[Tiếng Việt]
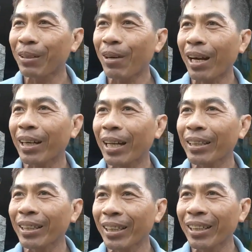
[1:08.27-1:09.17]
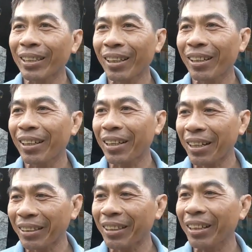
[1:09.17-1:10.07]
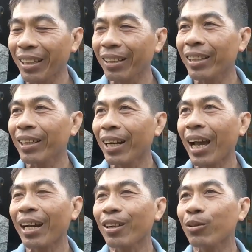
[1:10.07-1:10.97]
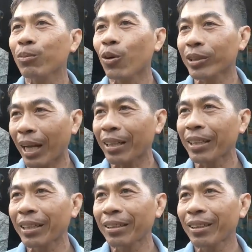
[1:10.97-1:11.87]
Mà phân này thì nó tới chín thì cái lá nó cũng còn xanh,